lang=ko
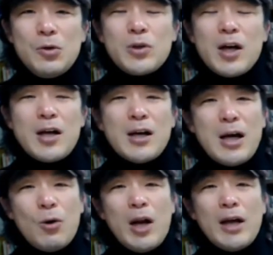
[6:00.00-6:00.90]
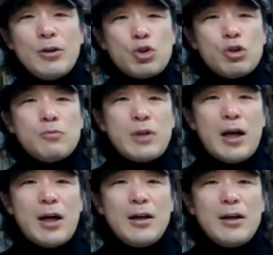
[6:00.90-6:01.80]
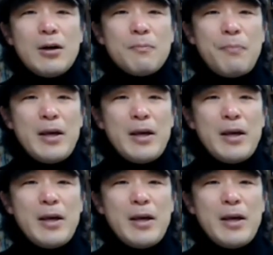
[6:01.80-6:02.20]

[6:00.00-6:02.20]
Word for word: 우리가 카카오나 유튜브나 어떤